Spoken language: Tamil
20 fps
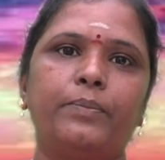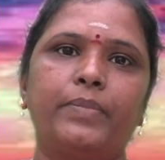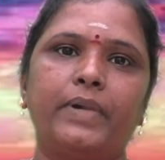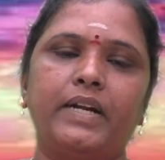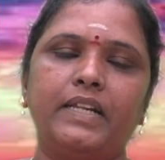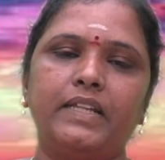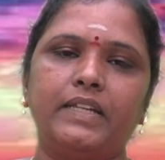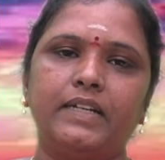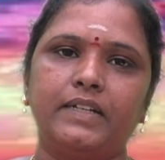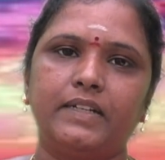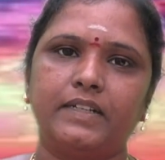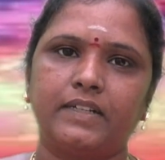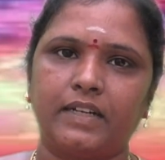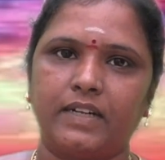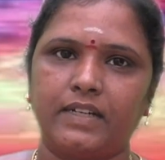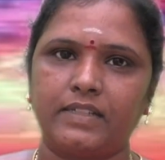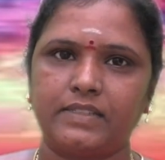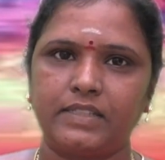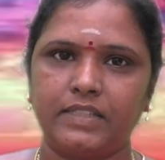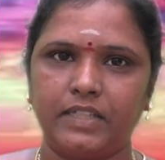பன்னிரெண்டு
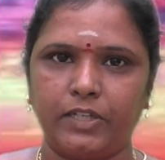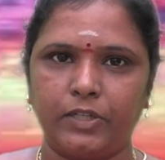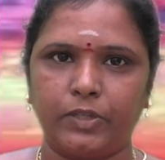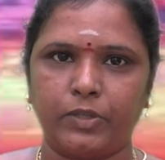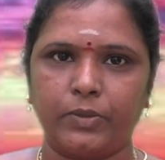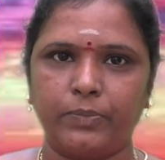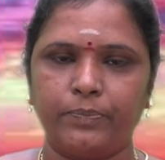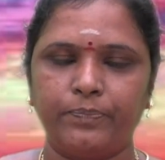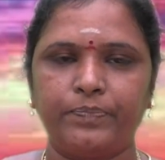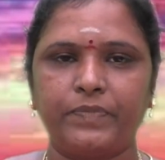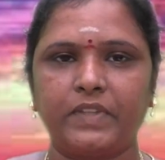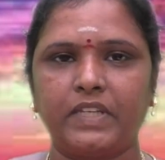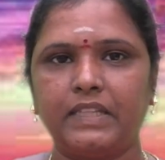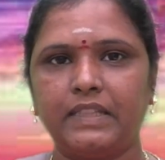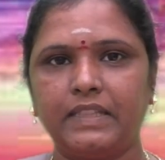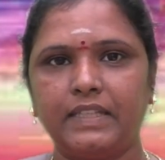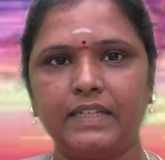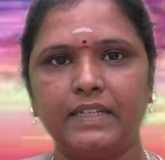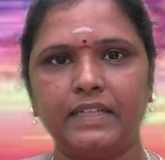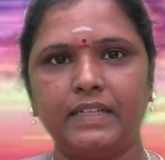ராசிகளுக்கும்
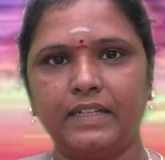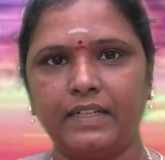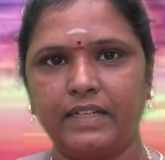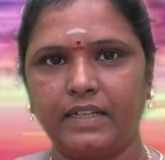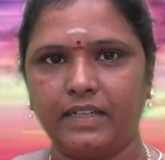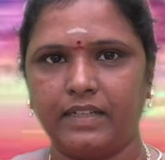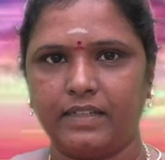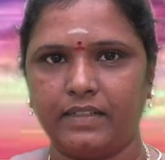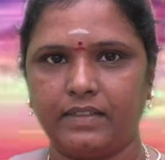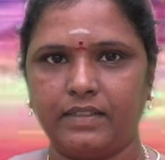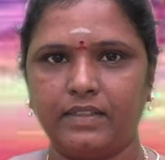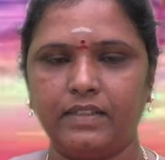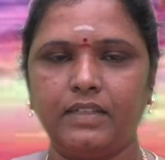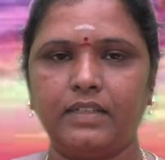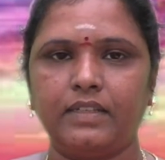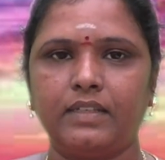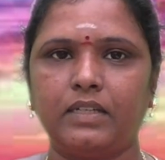இந்த இரண்டாயிரத்தி